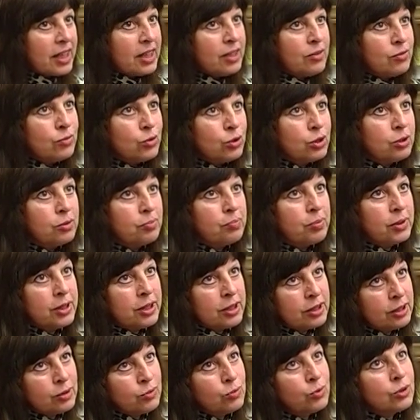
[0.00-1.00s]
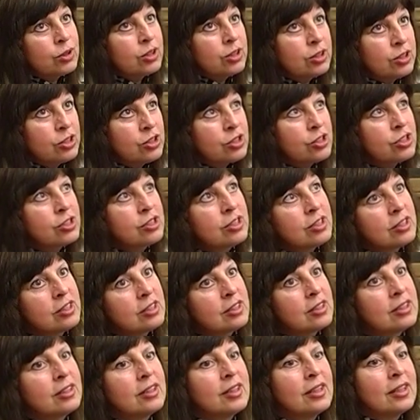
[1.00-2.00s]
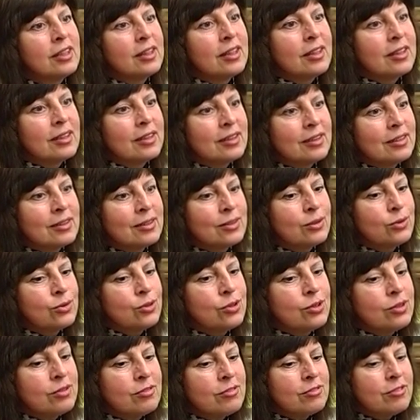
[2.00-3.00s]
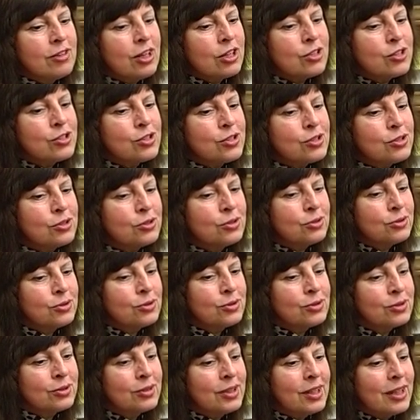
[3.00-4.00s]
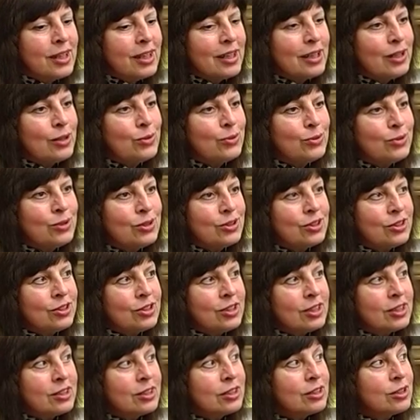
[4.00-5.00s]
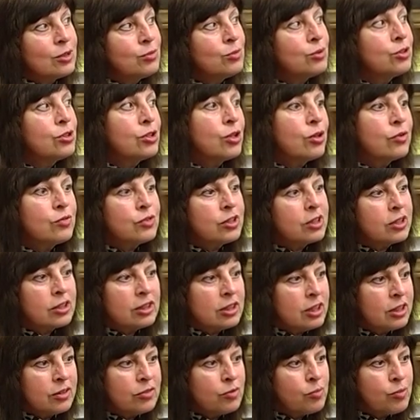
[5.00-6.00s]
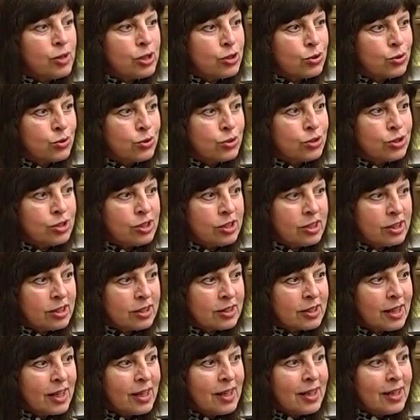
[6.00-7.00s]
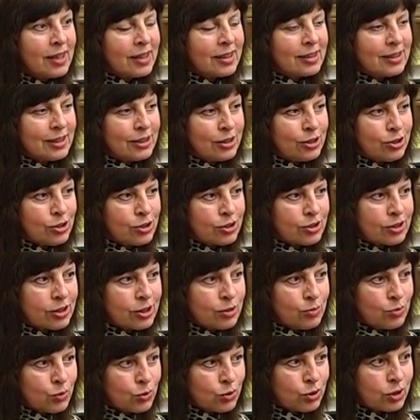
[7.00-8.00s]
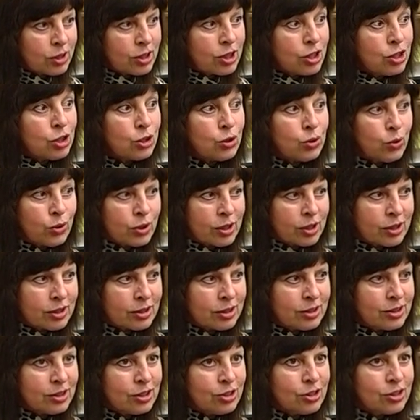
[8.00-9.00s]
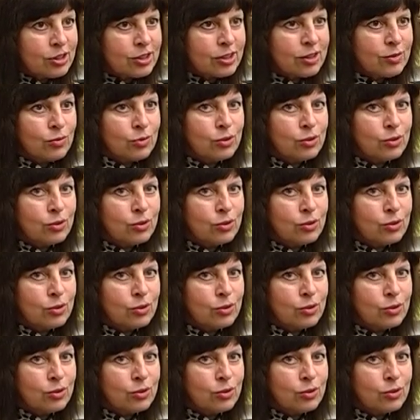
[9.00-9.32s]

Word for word: И вот поэтому, конечно, э, очень важно, что люди сейчас, я замечаю в Николаеве большой интерес к классической музыке, и не только классической.